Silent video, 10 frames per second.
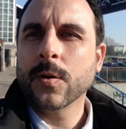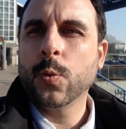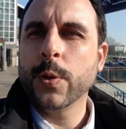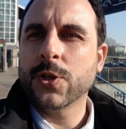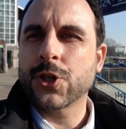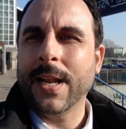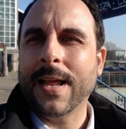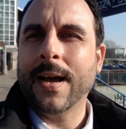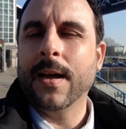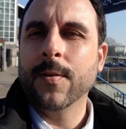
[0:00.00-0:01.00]
Qui c'è
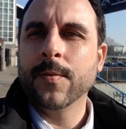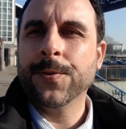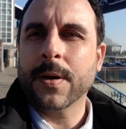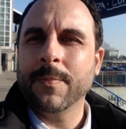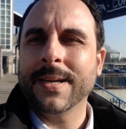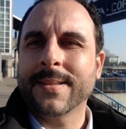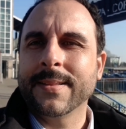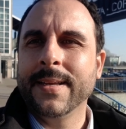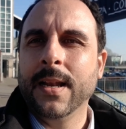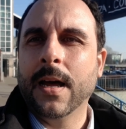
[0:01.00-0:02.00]
la fermata
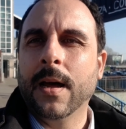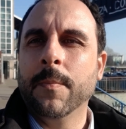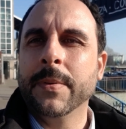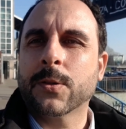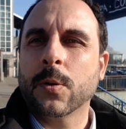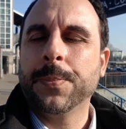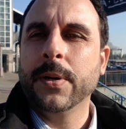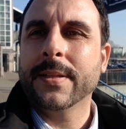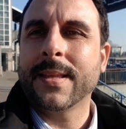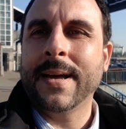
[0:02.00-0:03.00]
della
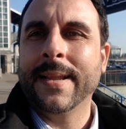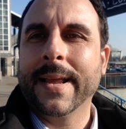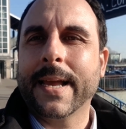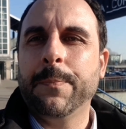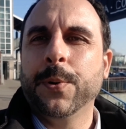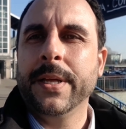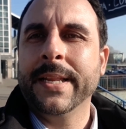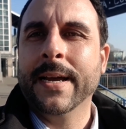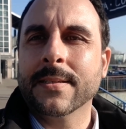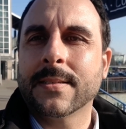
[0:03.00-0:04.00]
metropolitana, il
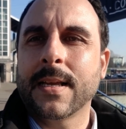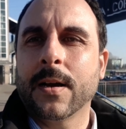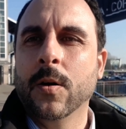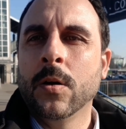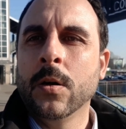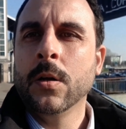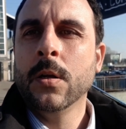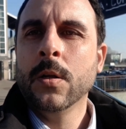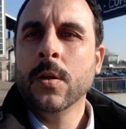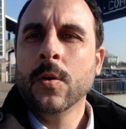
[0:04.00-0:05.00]
capolinea a Sago
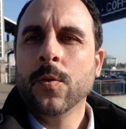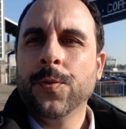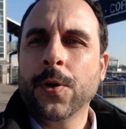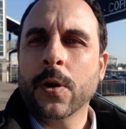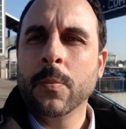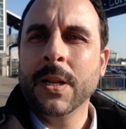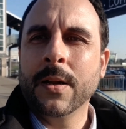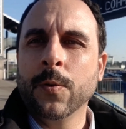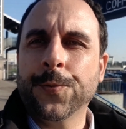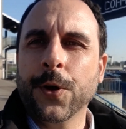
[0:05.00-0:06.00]
Forum
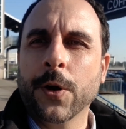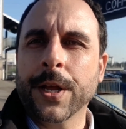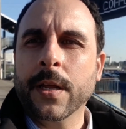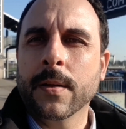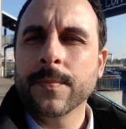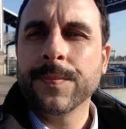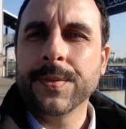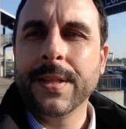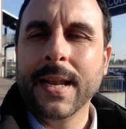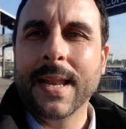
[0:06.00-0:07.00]
Milano Fiori
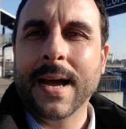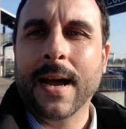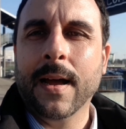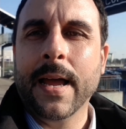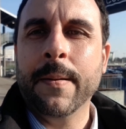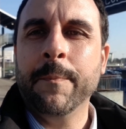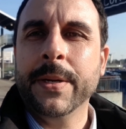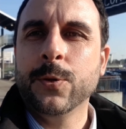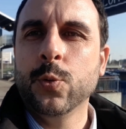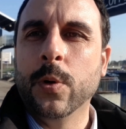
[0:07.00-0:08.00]
della
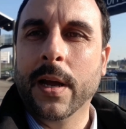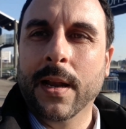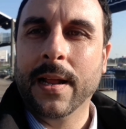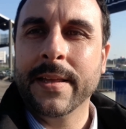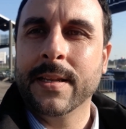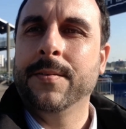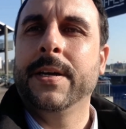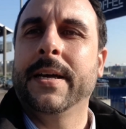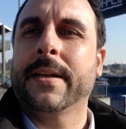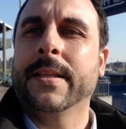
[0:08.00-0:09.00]
M2, la linea
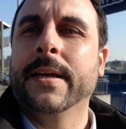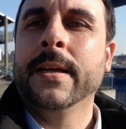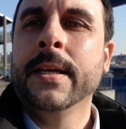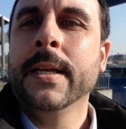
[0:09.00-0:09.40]
verde,